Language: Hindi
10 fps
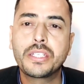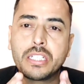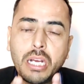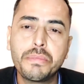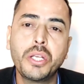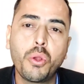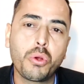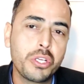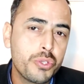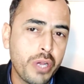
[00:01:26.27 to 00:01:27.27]
कि कब इन
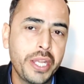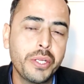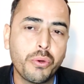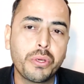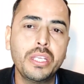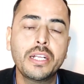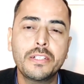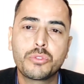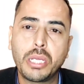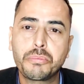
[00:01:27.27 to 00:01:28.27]
लोगों की ज्वाइनिंग होगी
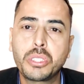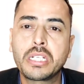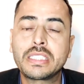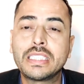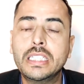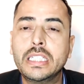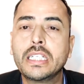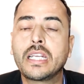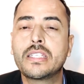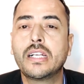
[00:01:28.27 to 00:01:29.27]
तब तक सी
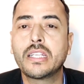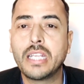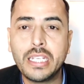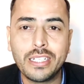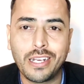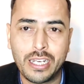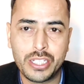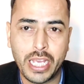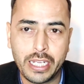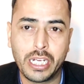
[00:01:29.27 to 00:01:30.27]
e का रिजल्ट नहीं निकाला
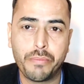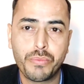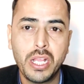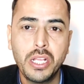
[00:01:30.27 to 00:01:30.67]
जाएगा